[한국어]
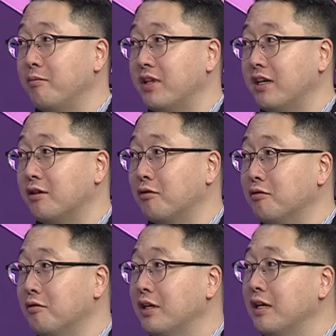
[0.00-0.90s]

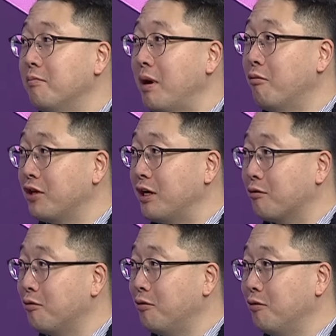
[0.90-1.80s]
데이터로
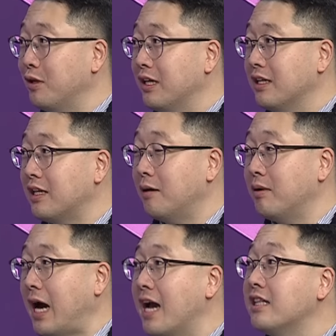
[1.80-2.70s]
메모리하고 다음에
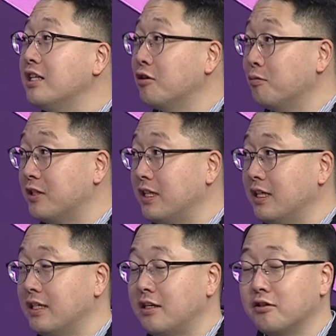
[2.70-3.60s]
IT 전체
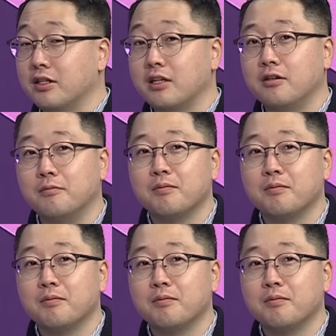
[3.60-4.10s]
실적인데요.